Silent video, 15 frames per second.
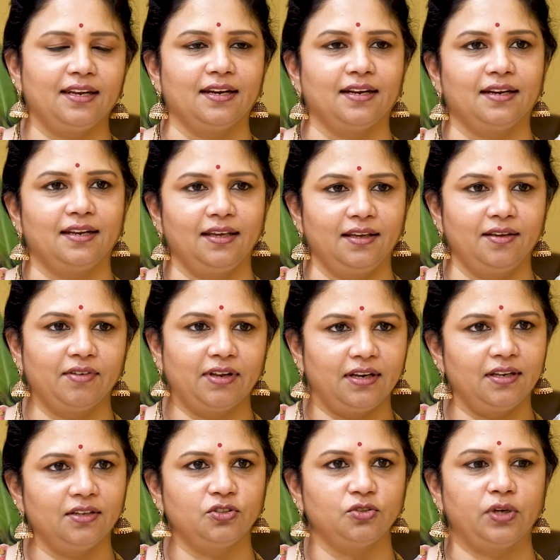ఏంటంటే
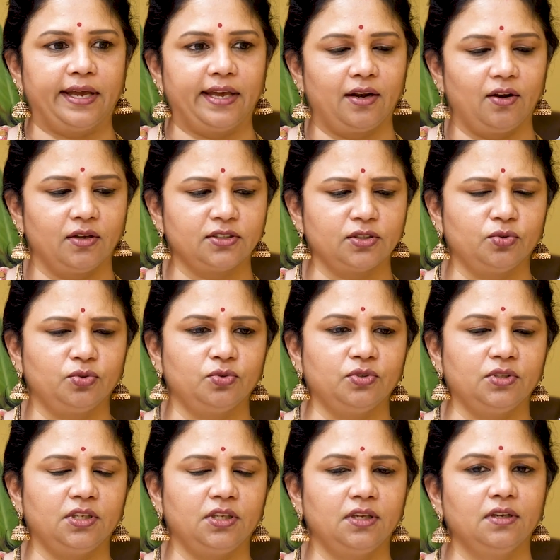ఇవన్నీ జు హెయిర్ లాస్
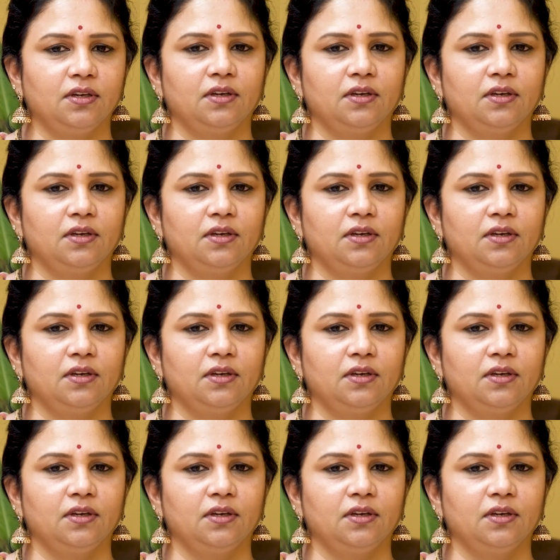అవుతుంది